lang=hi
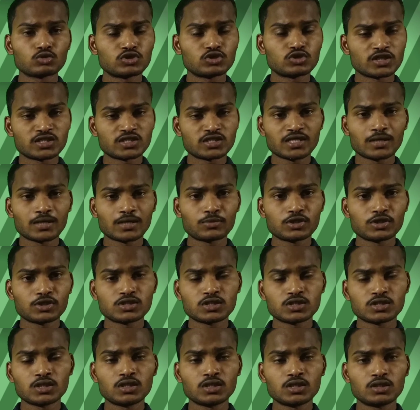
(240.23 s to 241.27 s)
में तो जैसे ही आप
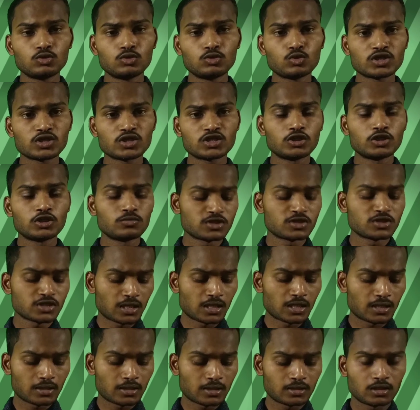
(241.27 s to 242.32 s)
इसे यू में
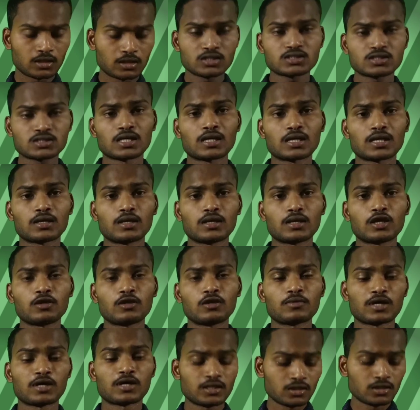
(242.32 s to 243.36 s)
सेल कर देंगे सेल करने
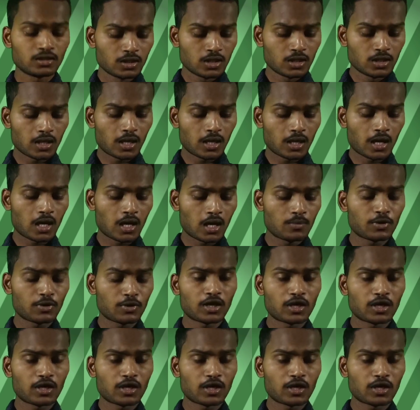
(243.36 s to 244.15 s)
के बाद यहाँ